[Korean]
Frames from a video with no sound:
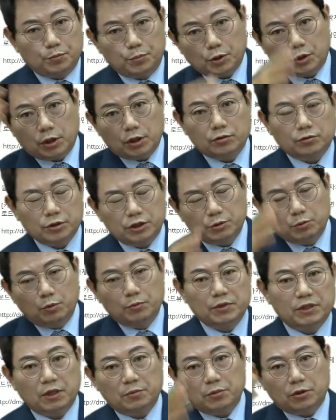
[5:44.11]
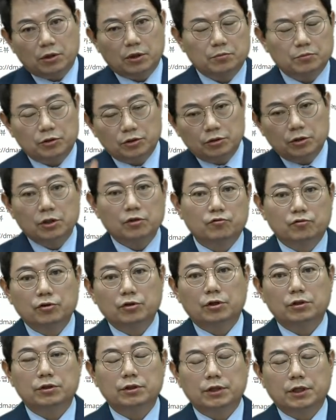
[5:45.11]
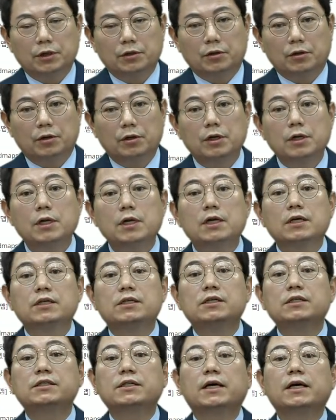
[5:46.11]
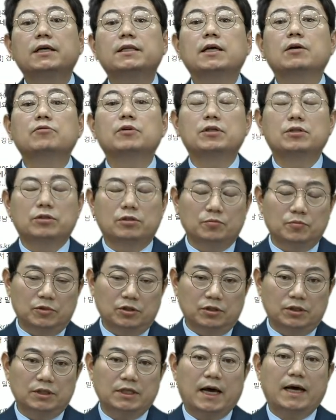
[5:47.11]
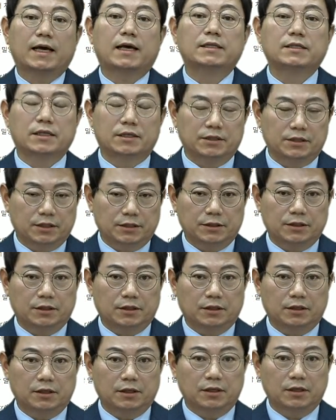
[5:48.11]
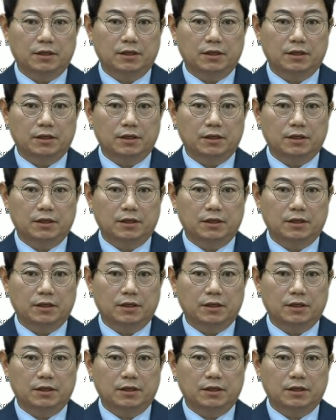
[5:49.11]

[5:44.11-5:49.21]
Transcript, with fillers: 벼랑으로 15m 벼랑으로 굴렀는데요. 그 차에 타고 계셨던 분들은 다 괜찮으셨어요.